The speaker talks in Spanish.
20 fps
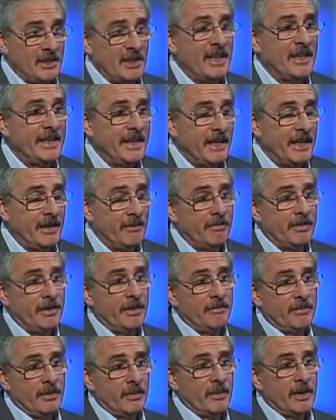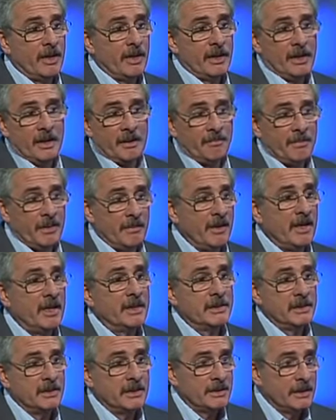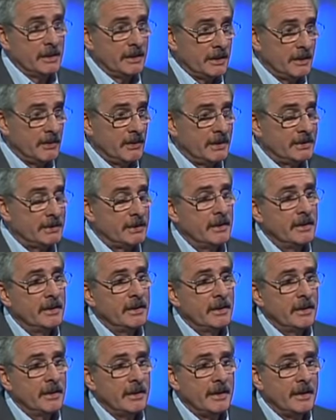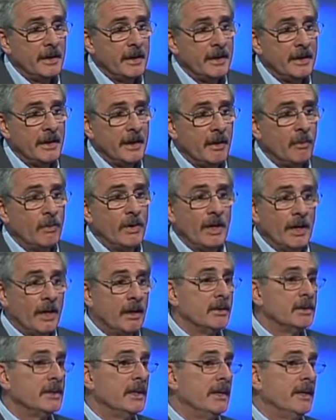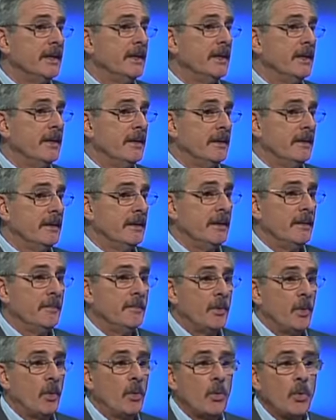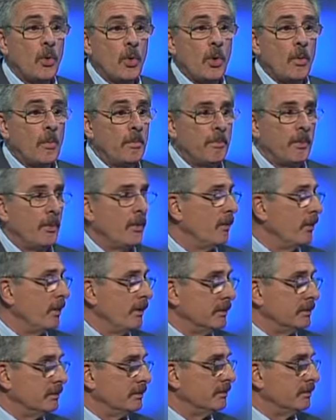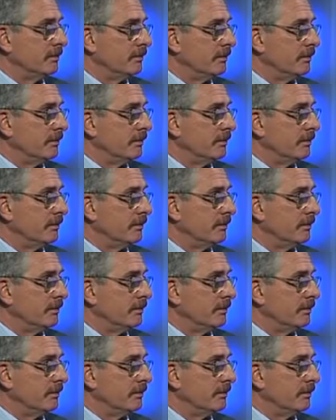de la liga, porque fue una de las primeras iniciativas. La liga, una de las cosas que, que produjo, por lo menos